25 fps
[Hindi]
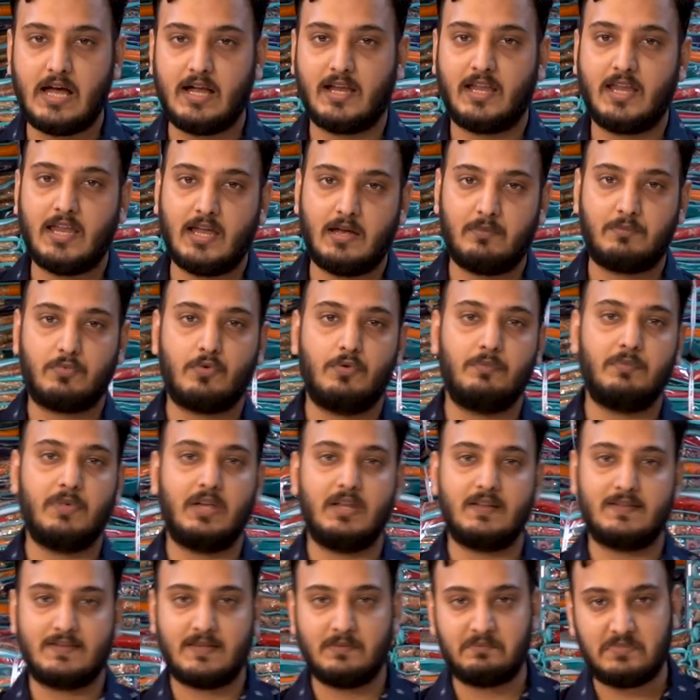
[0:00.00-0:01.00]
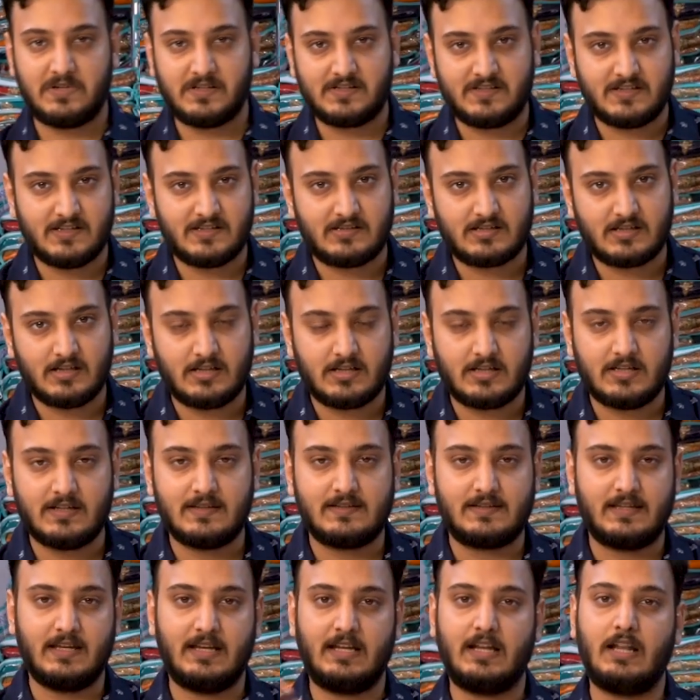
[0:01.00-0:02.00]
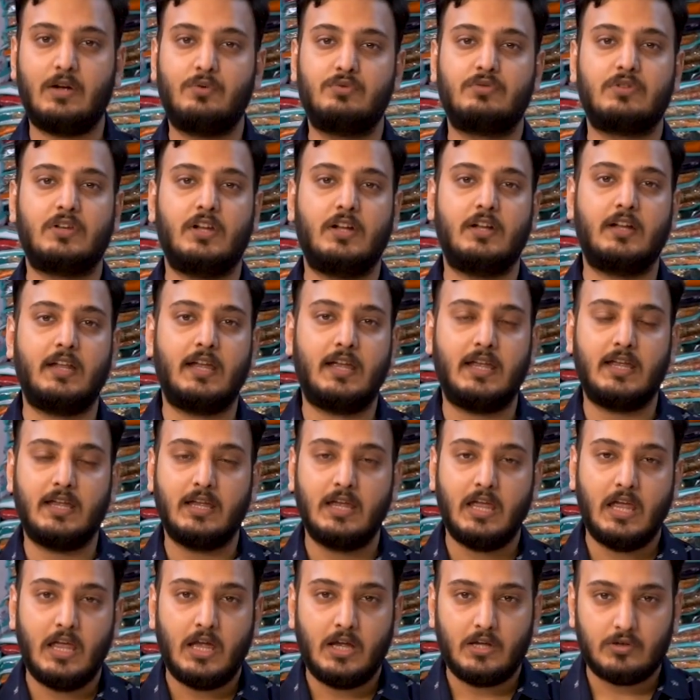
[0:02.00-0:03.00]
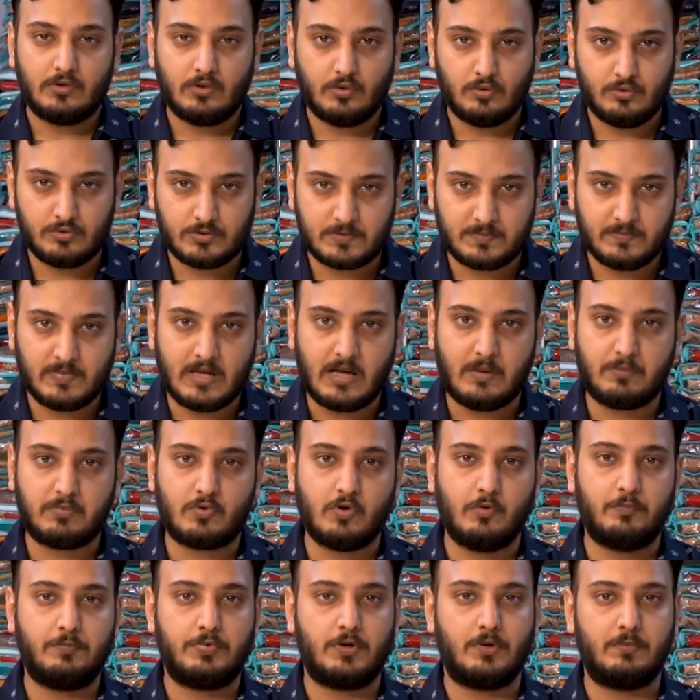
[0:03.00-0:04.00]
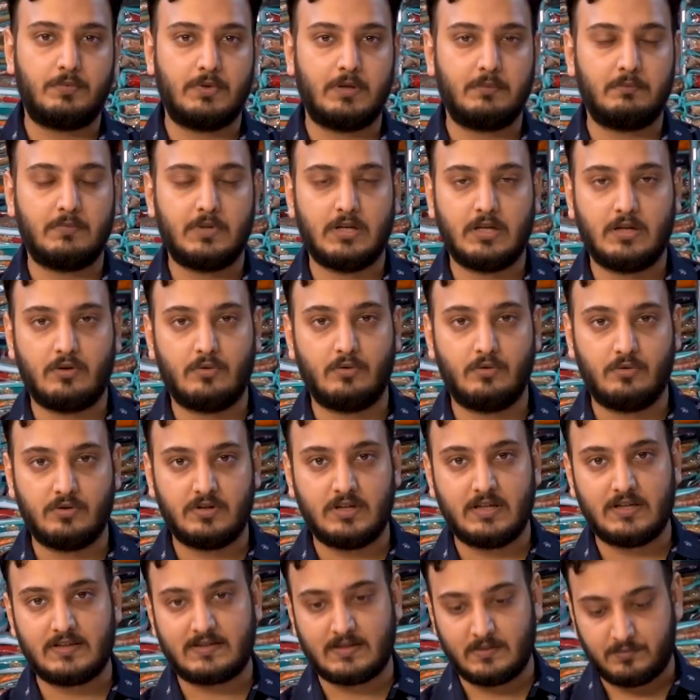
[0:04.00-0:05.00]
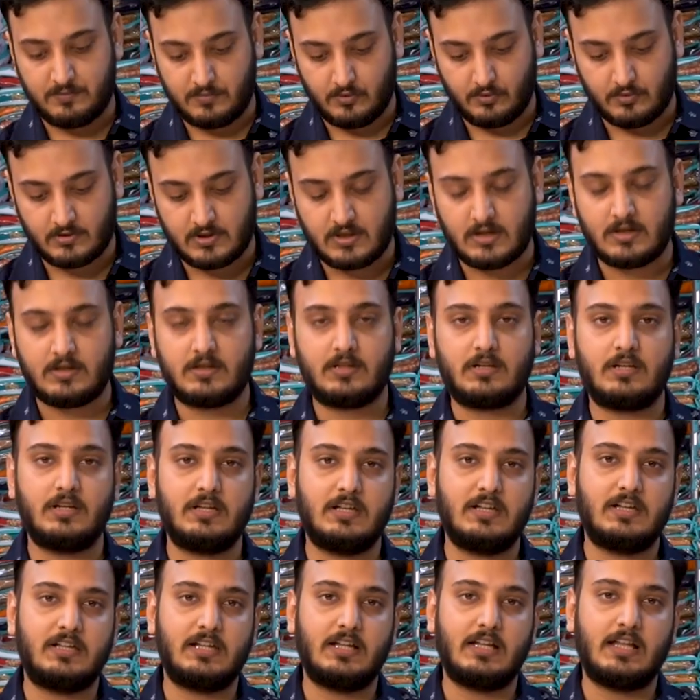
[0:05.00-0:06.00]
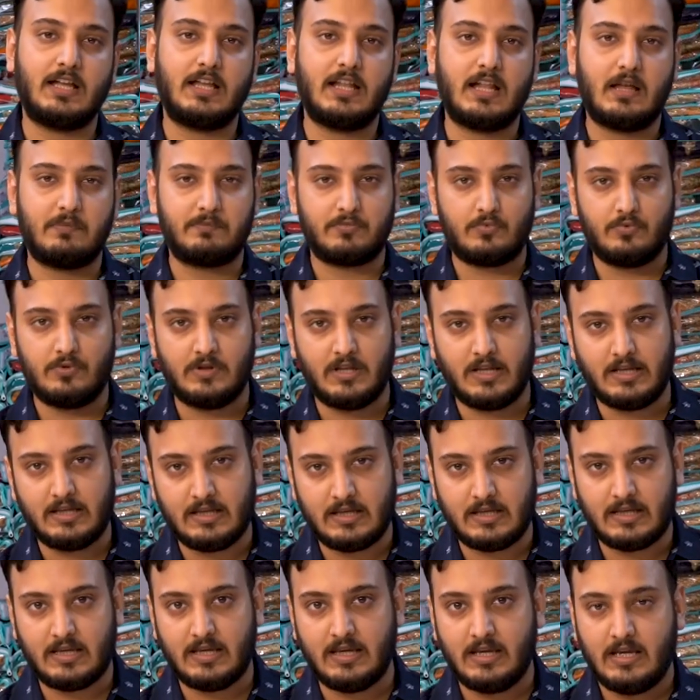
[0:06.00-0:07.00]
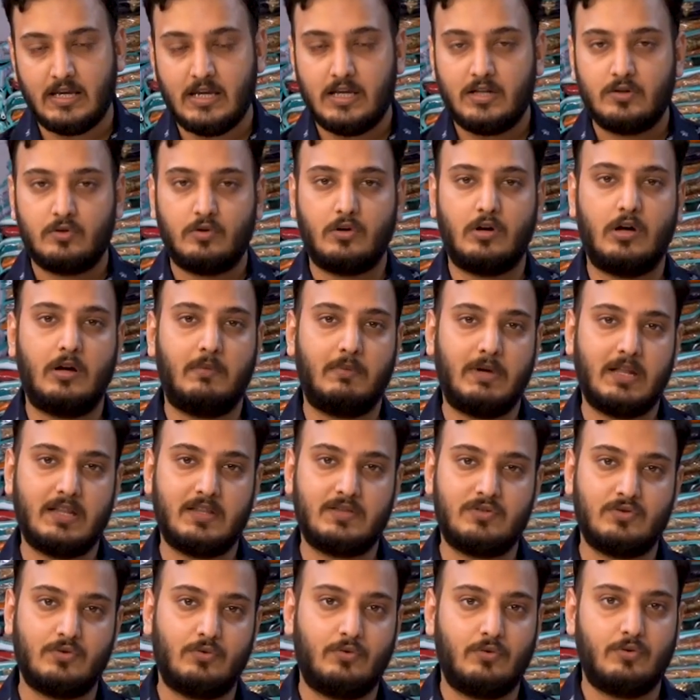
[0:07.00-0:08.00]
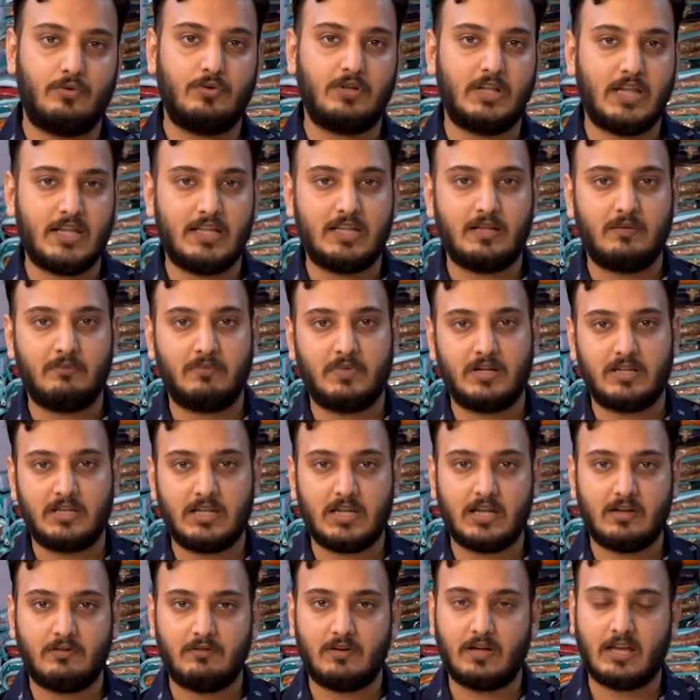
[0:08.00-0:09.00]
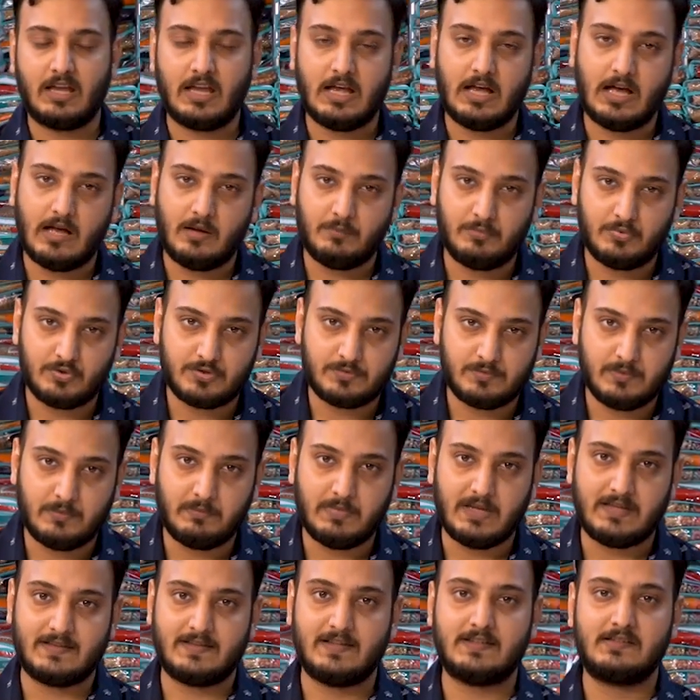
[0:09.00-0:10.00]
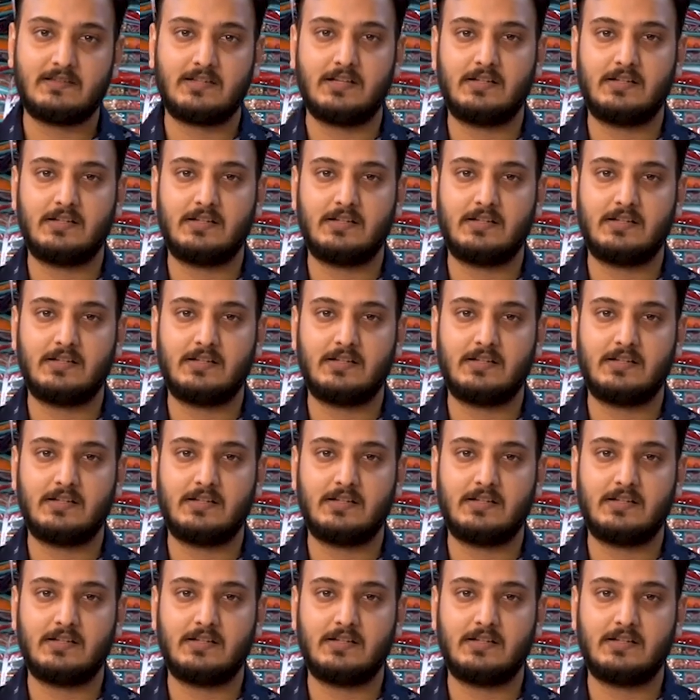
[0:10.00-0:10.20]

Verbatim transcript: आगे आपको मेरे से परचेज करके सेल आउट करना है तो उसमें आपको प्रॉब्लम नहीं हो ये सब प्रोडक्ट की डिटेल अगर आपको लेनी है तो हमारे जो ऑनलाइन नंबर दिए हुए हैं आप उस पर मैसेज